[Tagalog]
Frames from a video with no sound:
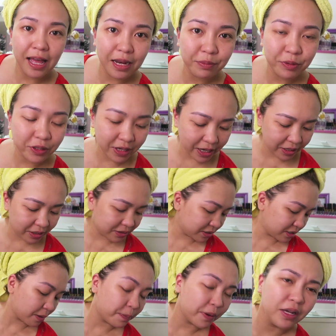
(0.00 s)
alam niyo
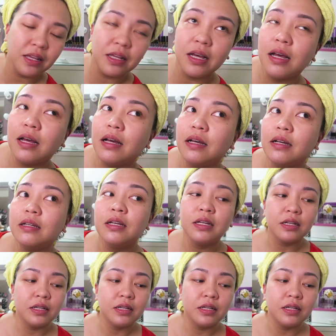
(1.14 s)
guys, kapag ka,